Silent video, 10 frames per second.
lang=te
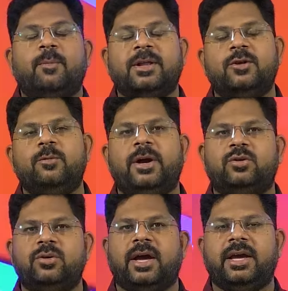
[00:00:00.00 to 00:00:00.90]
పదును
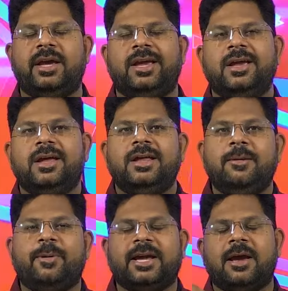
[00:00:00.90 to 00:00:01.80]
పెడుతున్నాయి
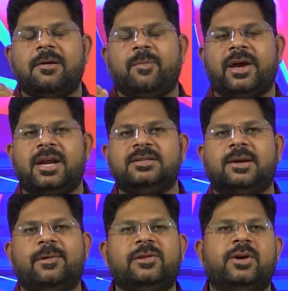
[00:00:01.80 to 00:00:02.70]
ఇప్పటికే బహిరంగ
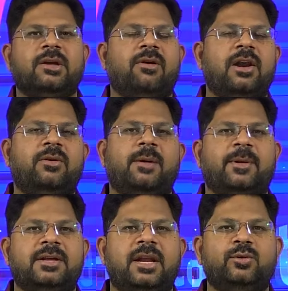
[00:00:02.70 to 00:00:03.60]
సభలతోటి వాళ్ళు కూడా
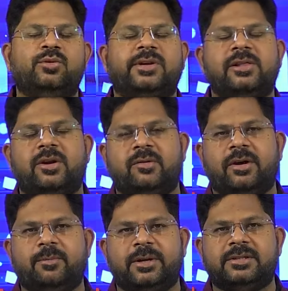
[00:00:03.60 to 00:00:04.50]
ప్రజలకు
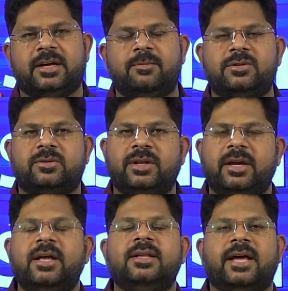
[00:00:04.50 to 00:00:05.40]
దూసుకెళ్తున్నటువంటి పరిస్థితి కనిపిస్తుంది
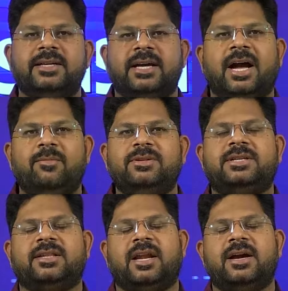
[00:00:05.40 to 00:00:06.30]
తాజాగా అమిత్
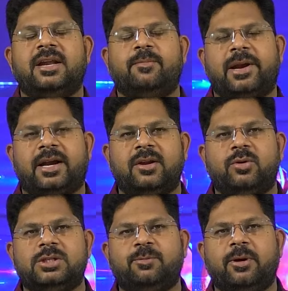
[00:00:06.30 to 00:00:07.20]
షా తెలంగాణ
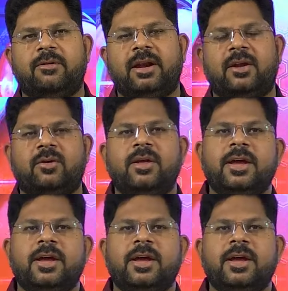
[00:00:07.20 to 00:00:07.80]
పర్యటనకు వచ్చిపోయి వెళ్లారు